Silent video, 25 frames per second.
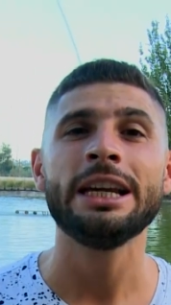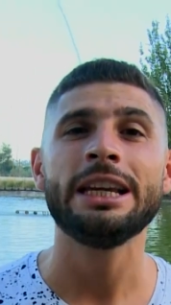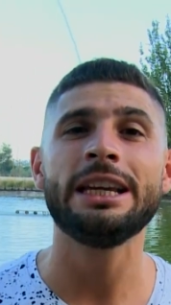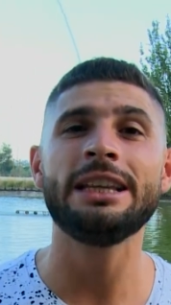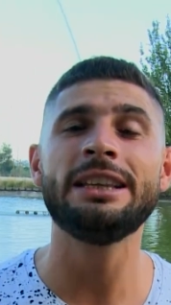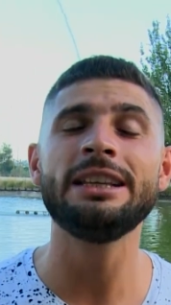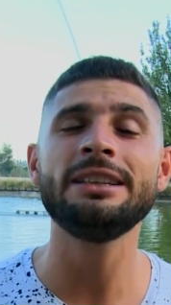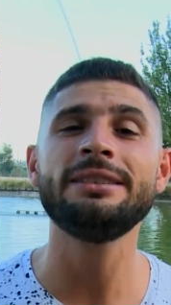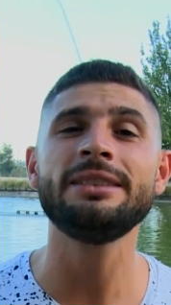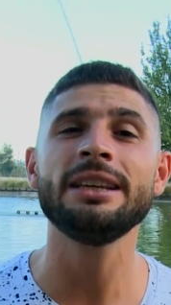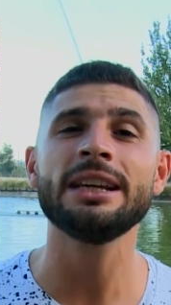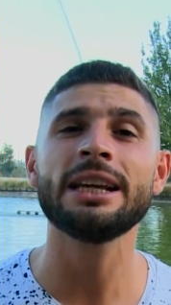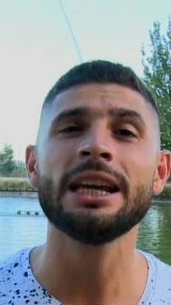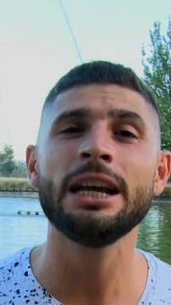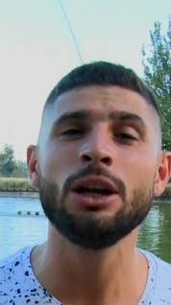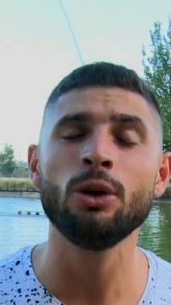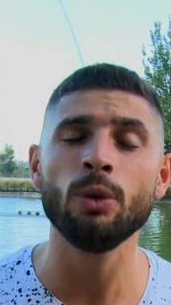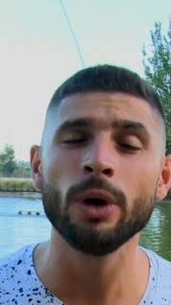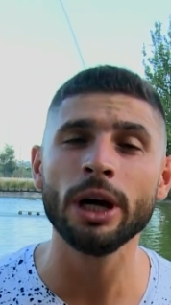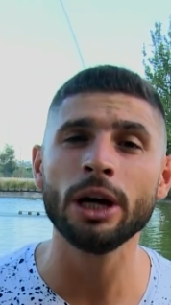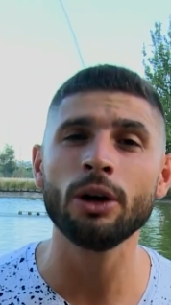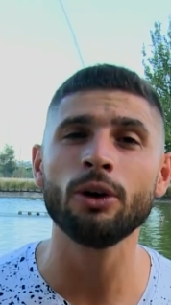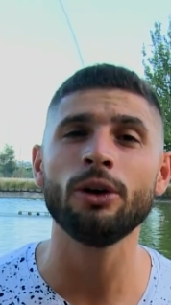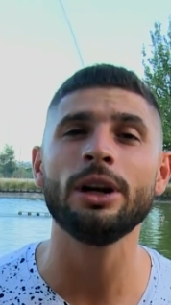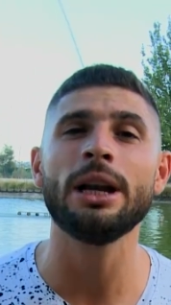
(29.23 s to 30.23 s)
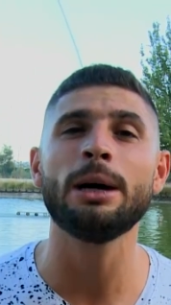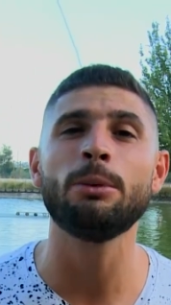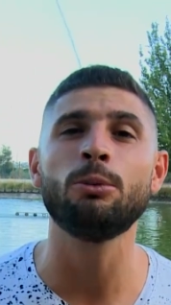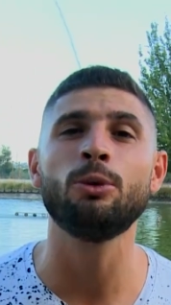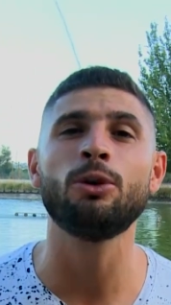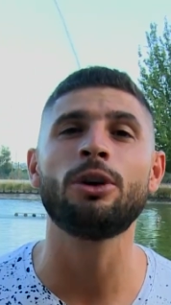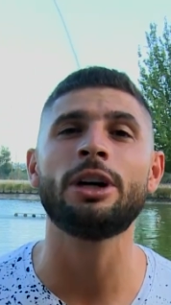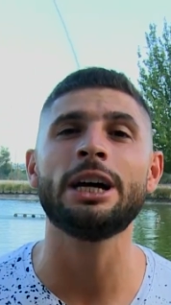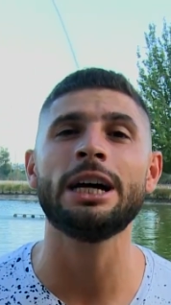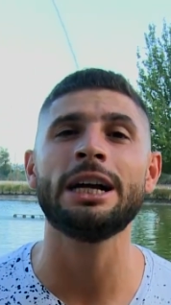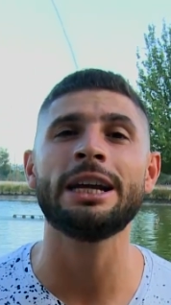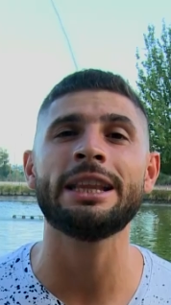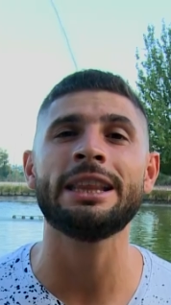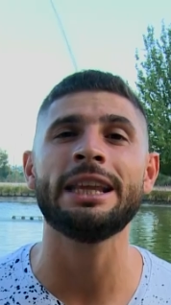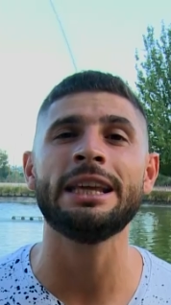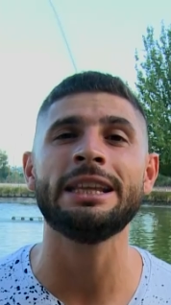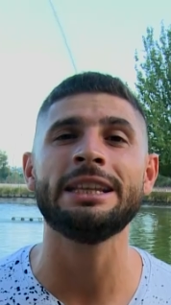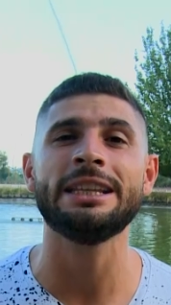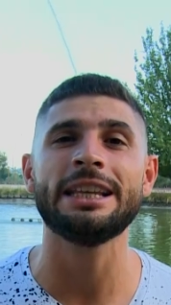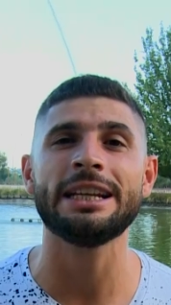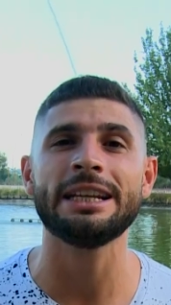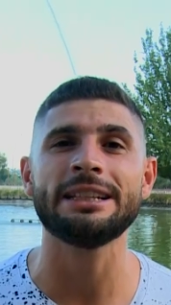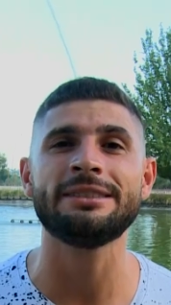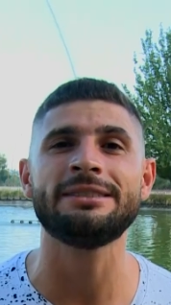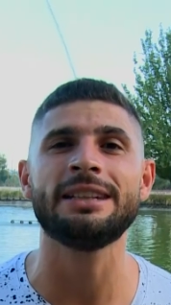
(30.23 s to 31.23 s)
Y dice que luego la mujer de
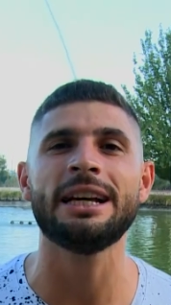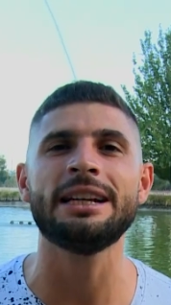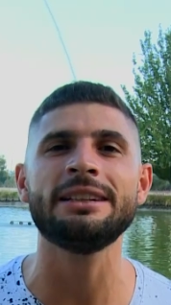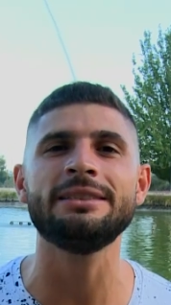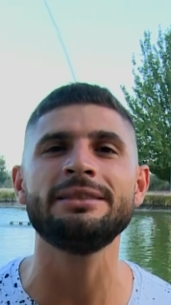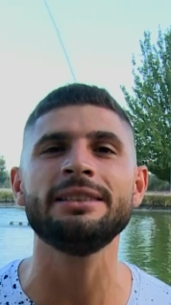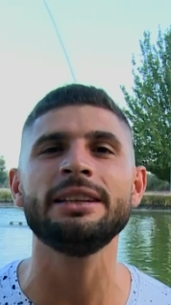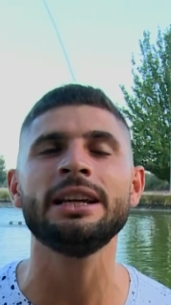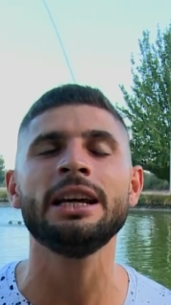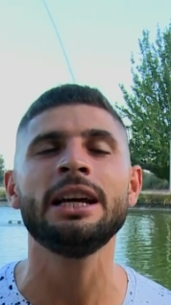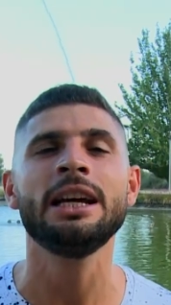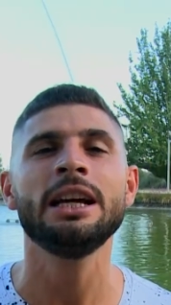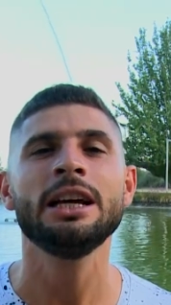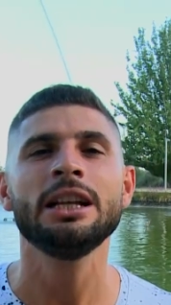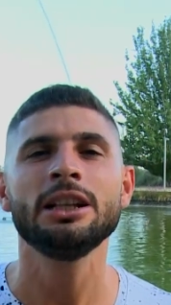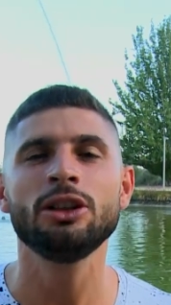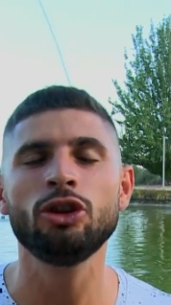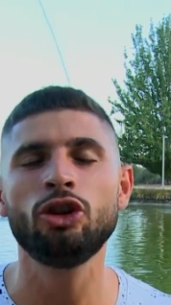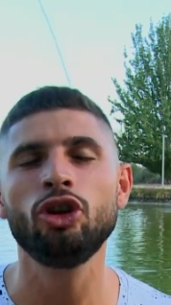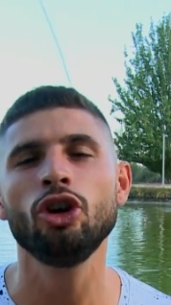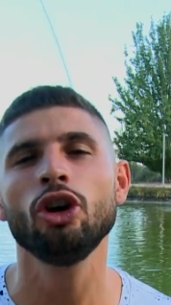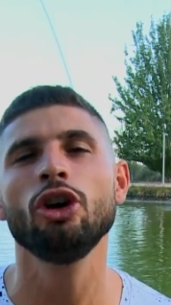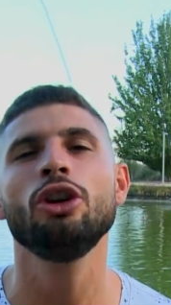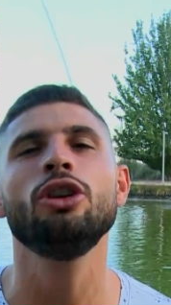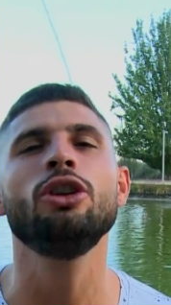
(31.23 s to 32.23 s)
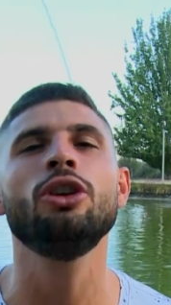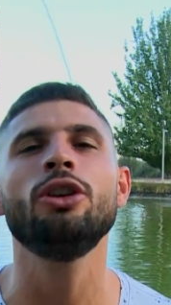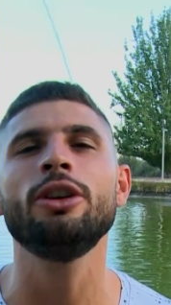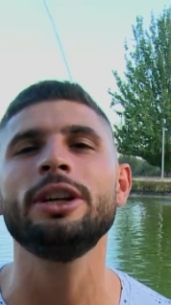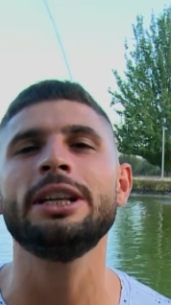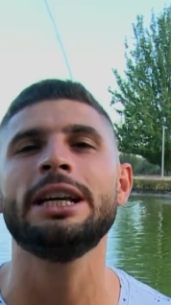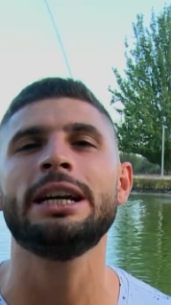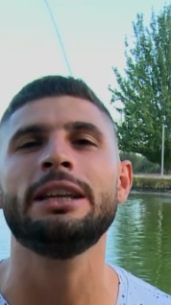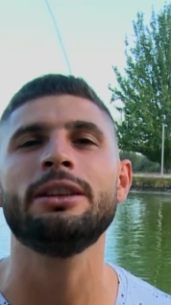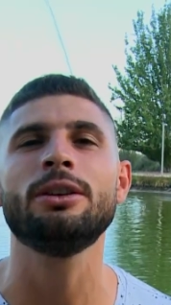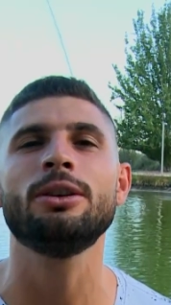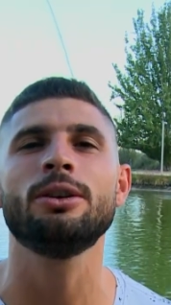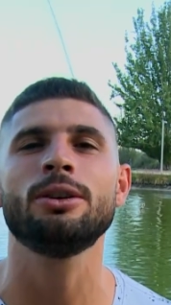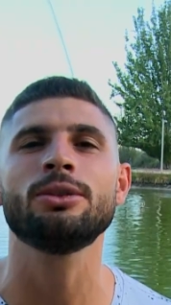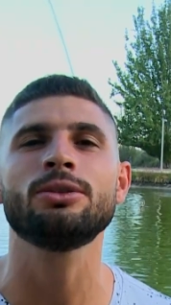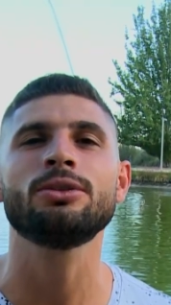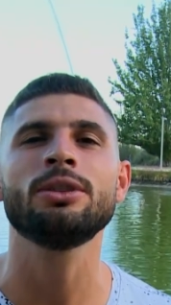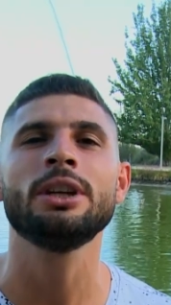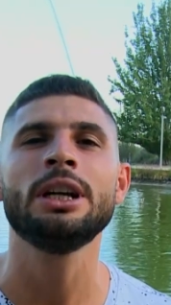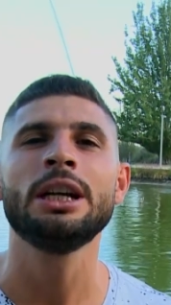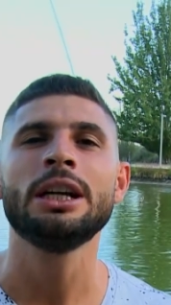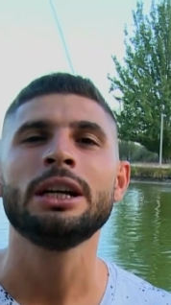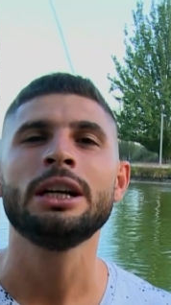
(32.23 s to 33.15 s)
enderezarse dio gloria a Dios.